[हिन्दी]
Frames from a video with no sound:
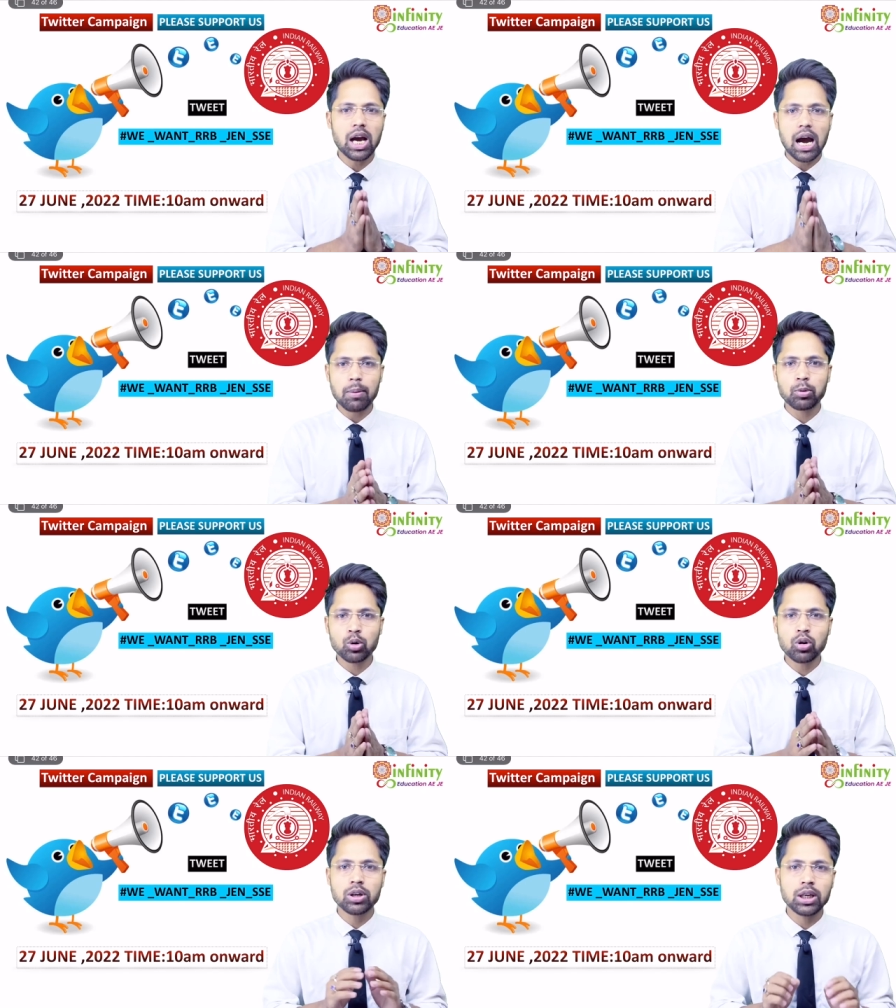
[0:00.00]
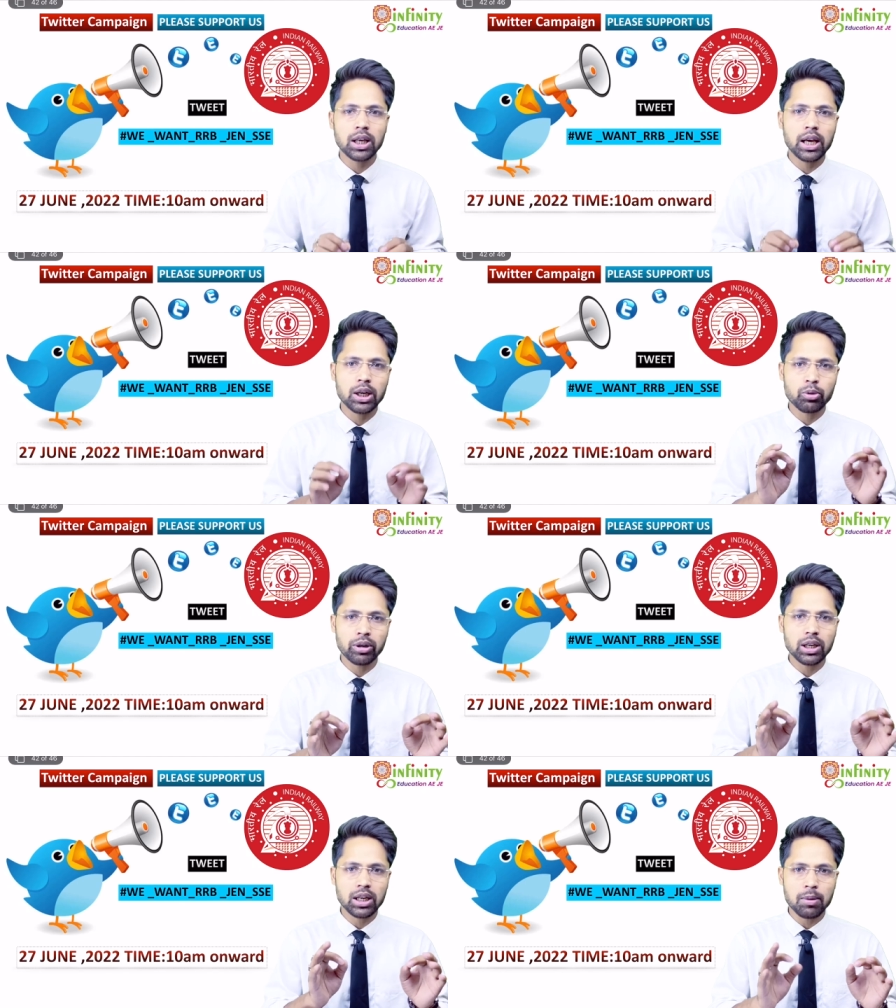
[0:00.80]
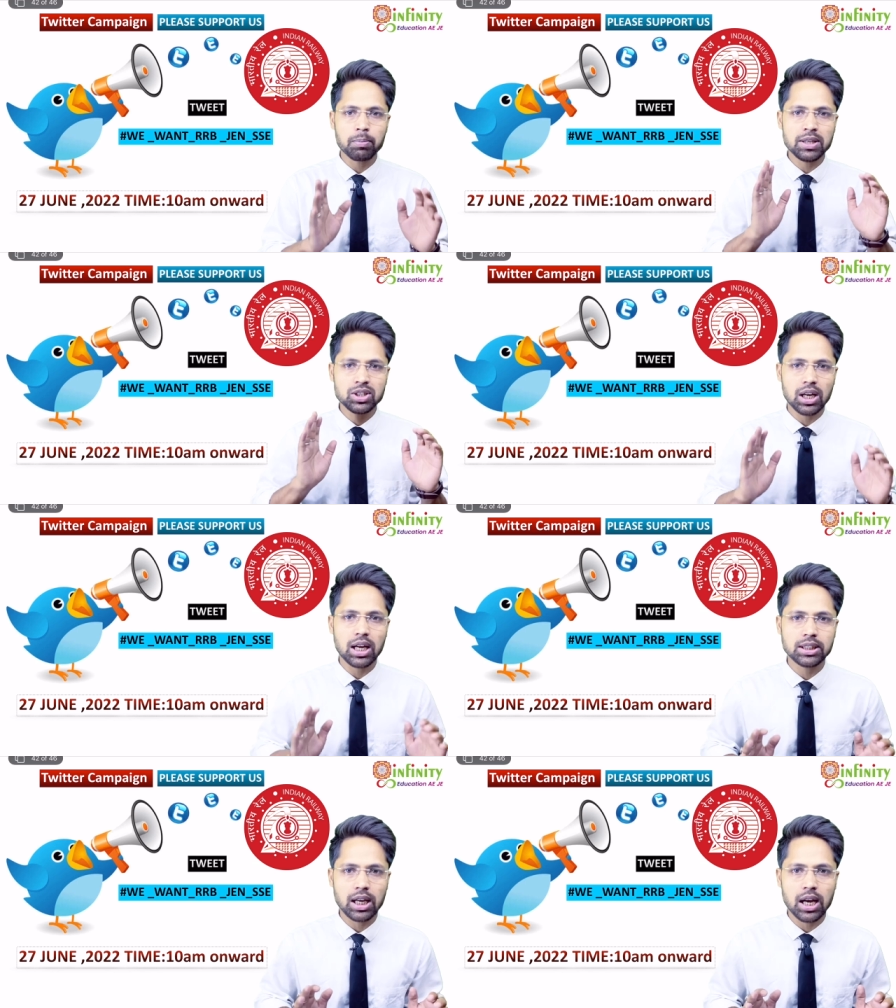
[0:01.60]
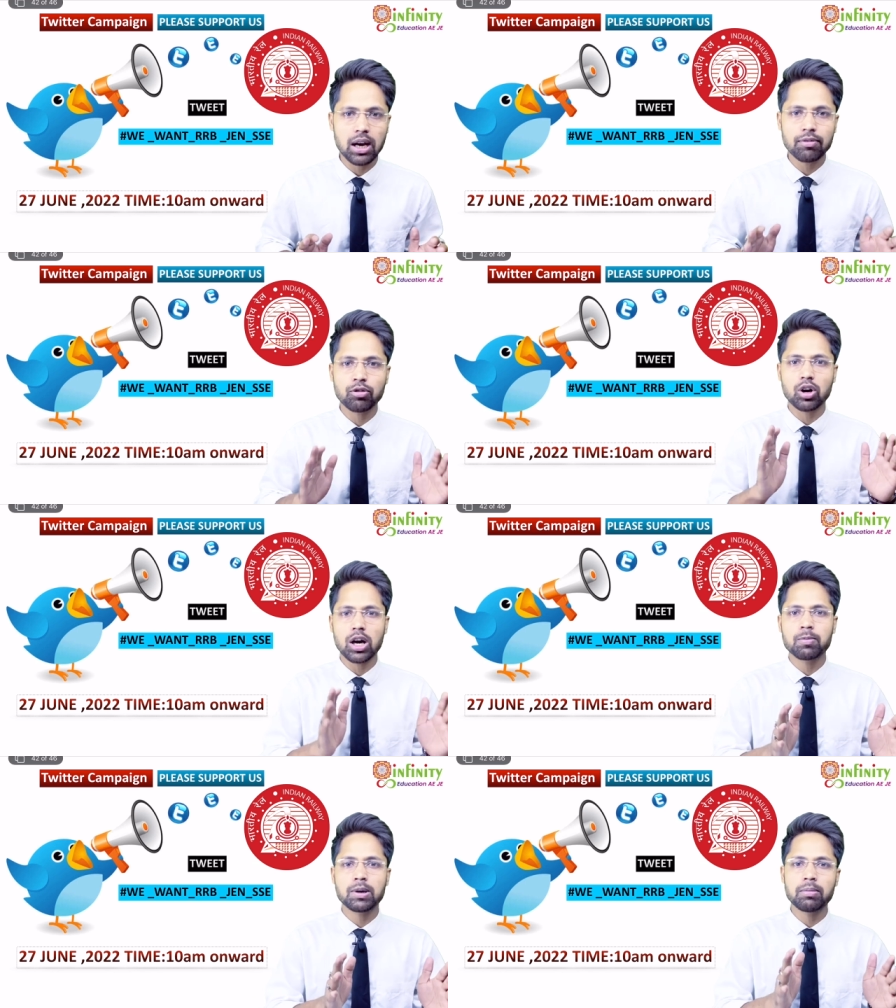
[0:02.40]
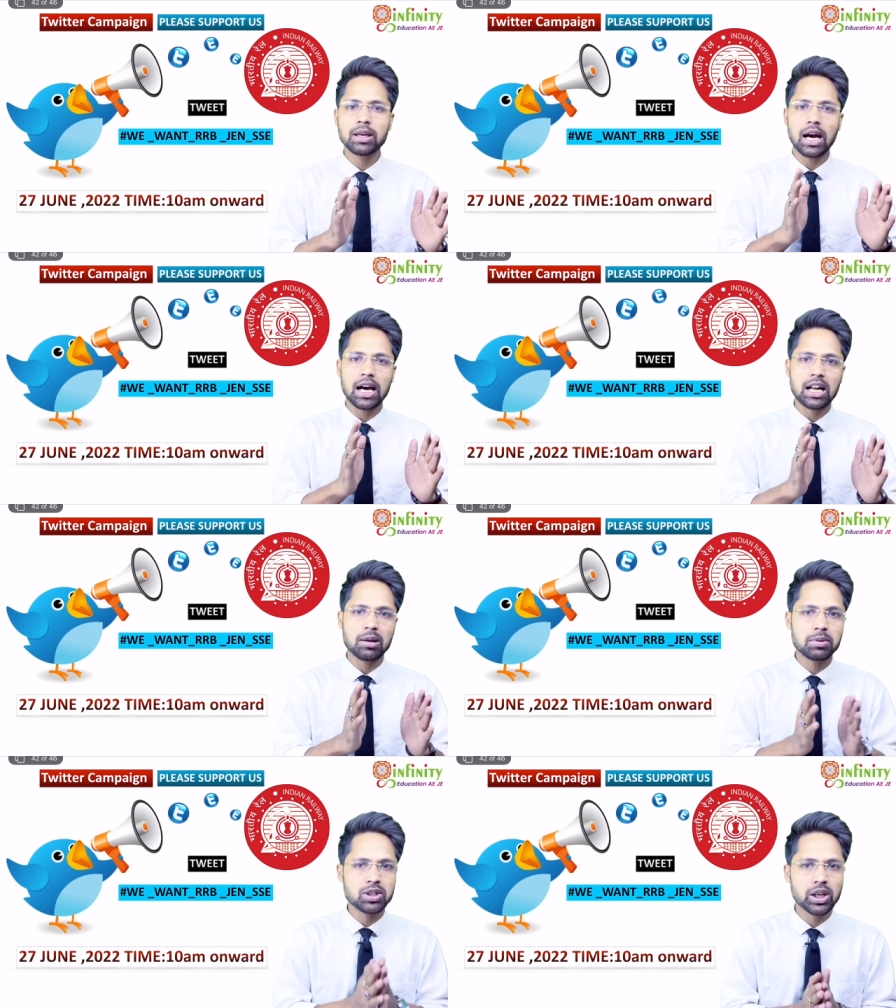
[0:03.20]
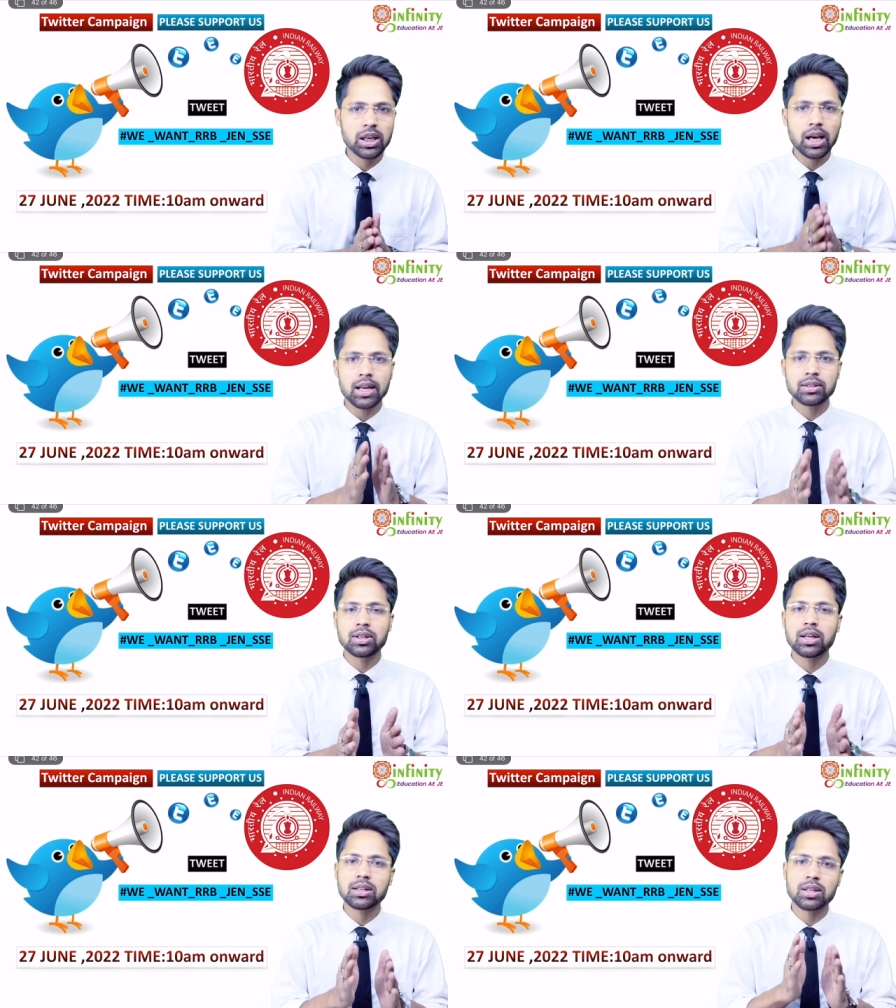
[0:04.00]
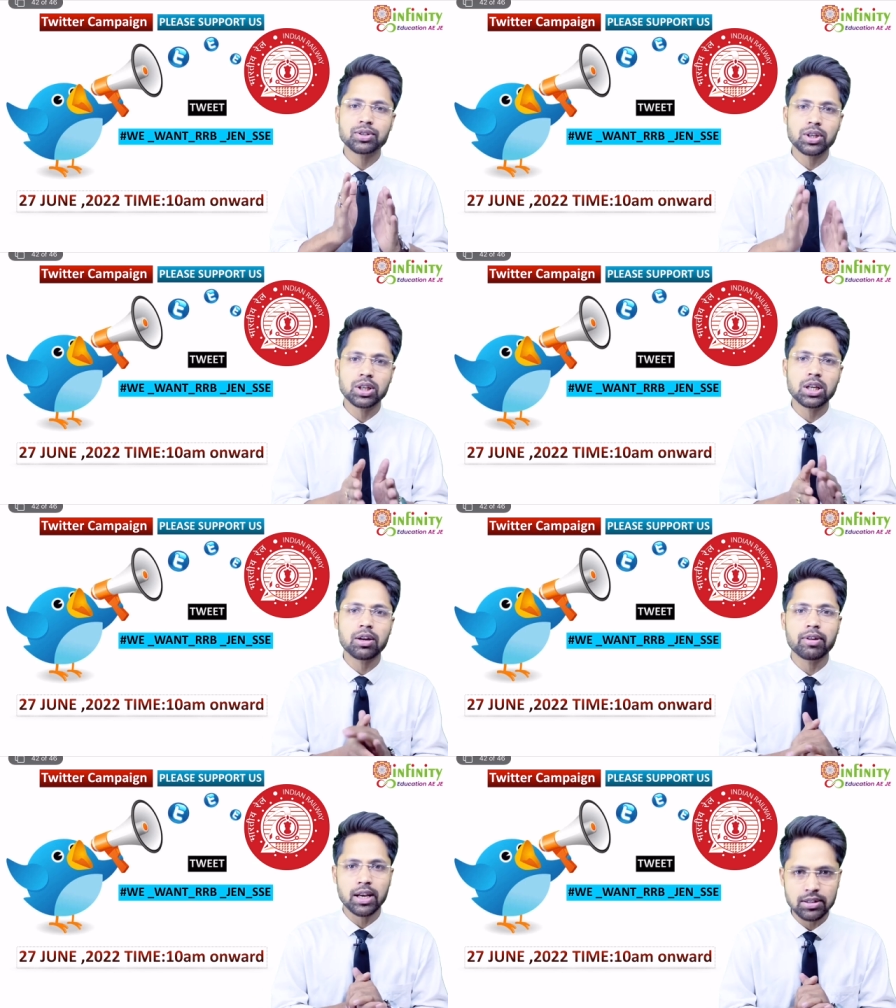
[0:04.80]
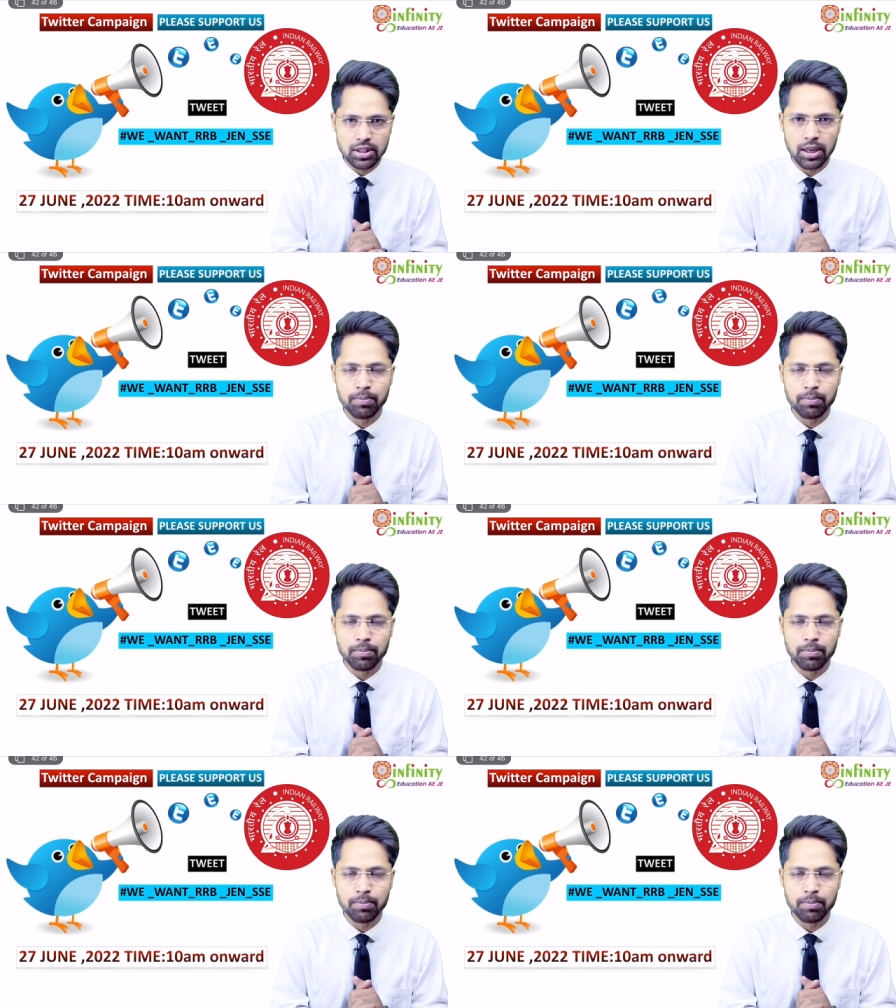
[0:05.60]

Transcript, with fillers: आप लोगों के लिए एक ट्विटर कैंपेन चलाया जा रहा है फॉर अपकमिंग आर आर बी जेई एंड सीनियर सेक्शन इंजीनियर वैकेंसी